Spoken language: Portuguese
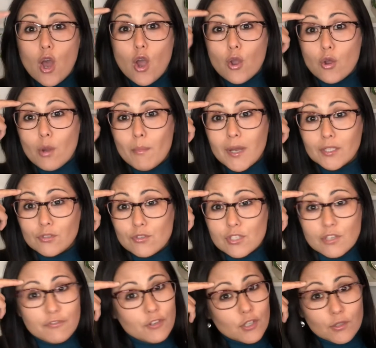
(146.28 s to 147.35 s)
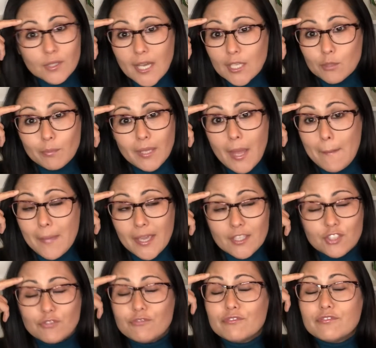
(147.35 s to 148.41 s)
comandos que foram dados pela
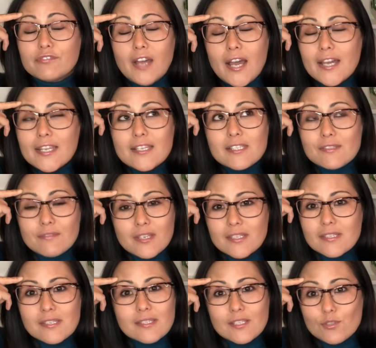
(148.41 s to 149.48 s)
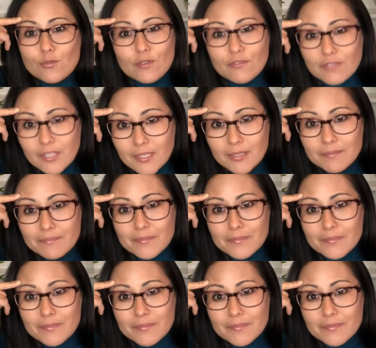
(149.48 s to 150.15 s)
mente várias vezes na sua vida.